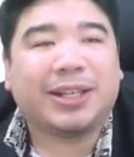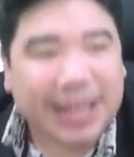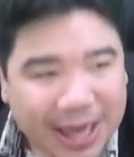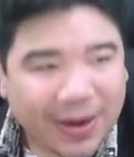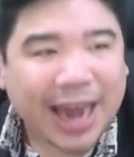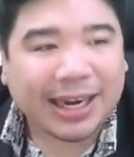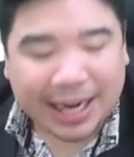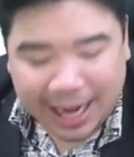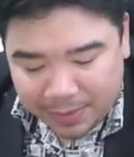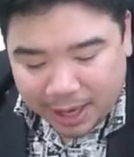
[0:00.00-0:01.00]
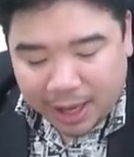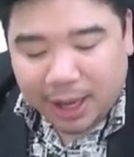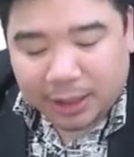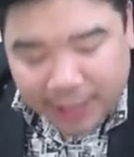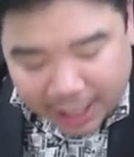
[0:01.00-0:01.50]
นิดเดียวกันนะครับ
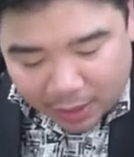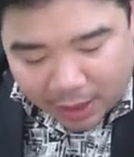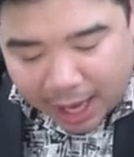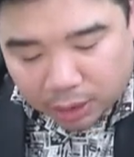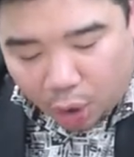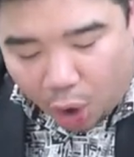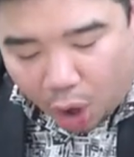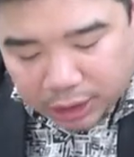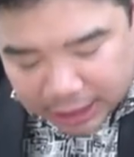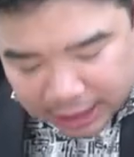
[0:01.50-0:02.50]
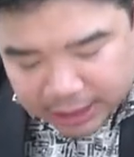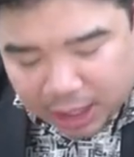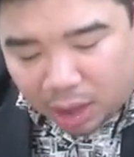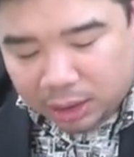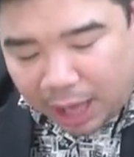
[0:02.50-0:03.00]
เช่นเดียวกันของชนิดที่
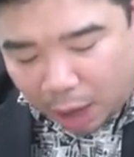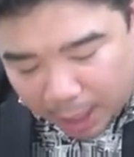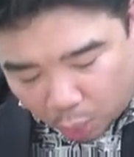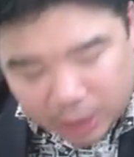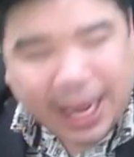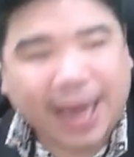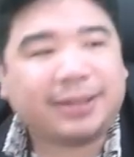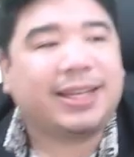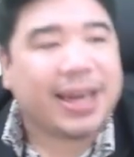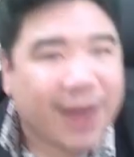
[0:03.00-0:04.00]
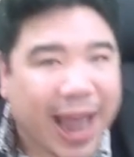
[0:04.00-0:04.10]
2 ก็เอามาคูณกันเช่นเดียวกัน